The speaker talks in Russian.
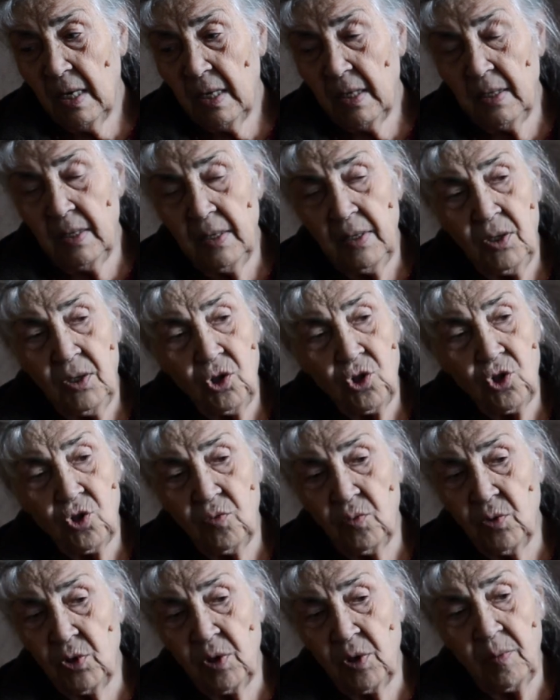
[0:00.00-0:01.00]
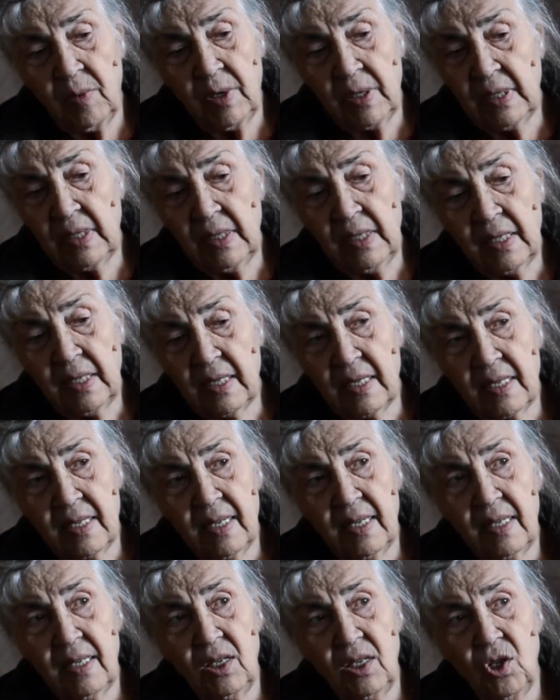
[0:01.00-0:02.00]
и ничего не могла
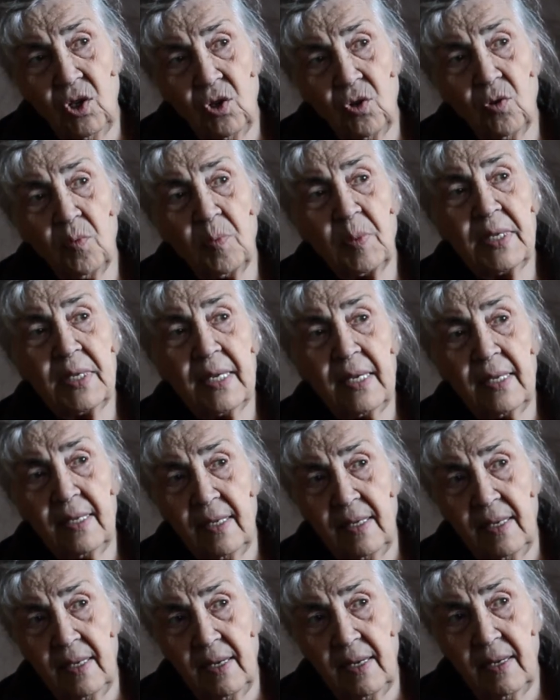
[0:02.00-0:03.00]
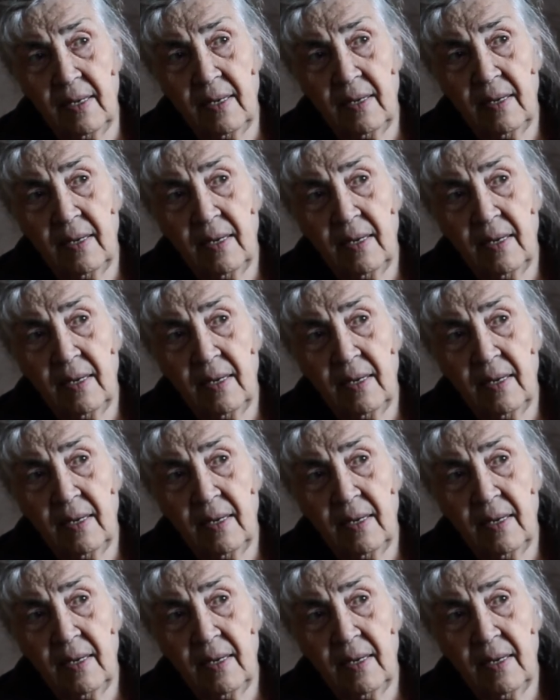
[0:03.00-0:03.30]
доказать, и ее посадили.